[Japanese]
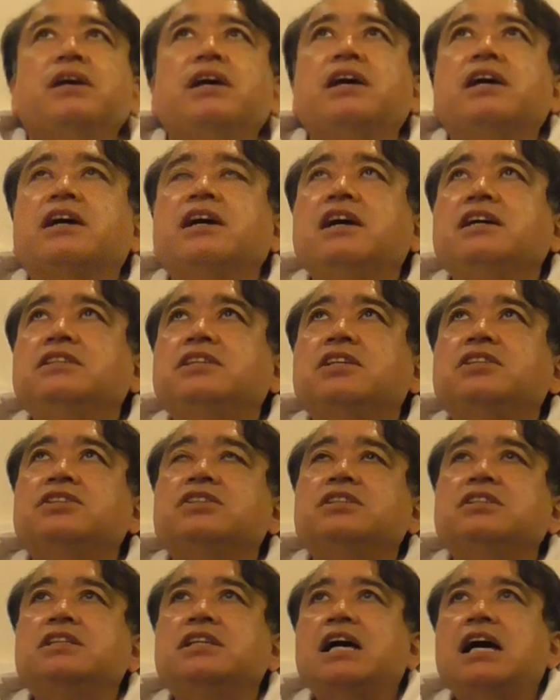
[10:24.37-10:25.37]
え解
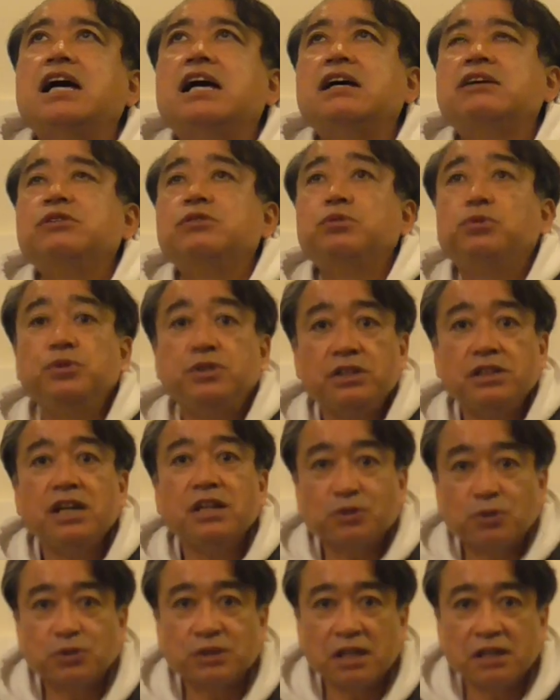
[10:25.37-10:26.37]
説が藤井
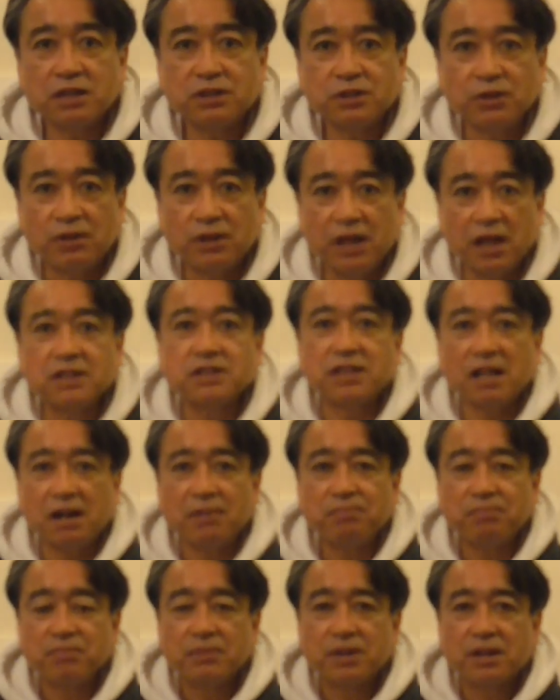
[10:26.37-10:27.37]
康さんですよ明日